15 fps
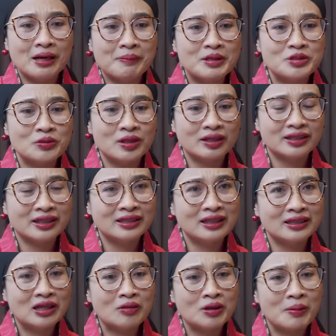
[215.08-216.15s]
nama juga
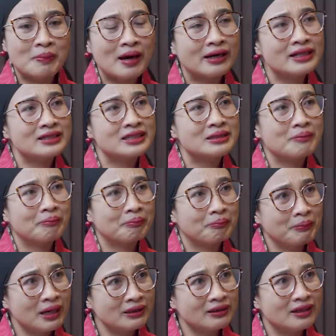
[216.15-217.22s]
kita tahu kemarin
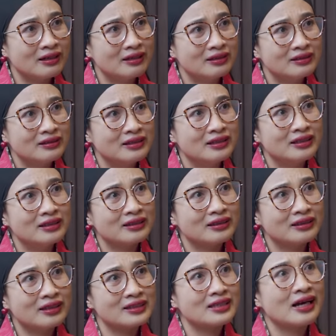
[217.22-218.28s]
sempat
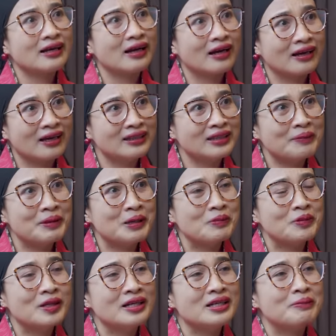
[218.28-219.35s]
ditersangkakan tapi
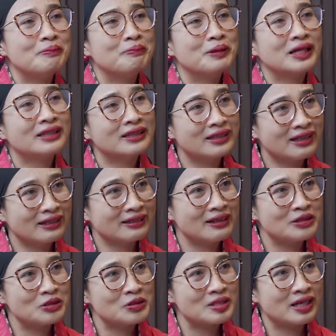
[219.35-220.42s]
kemudian diberhentikan
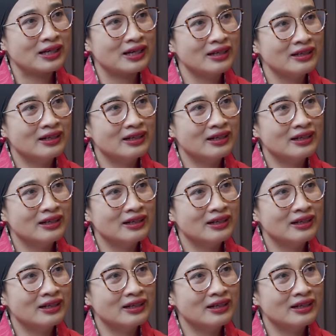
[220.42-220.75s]
kasusnya yeah. kan.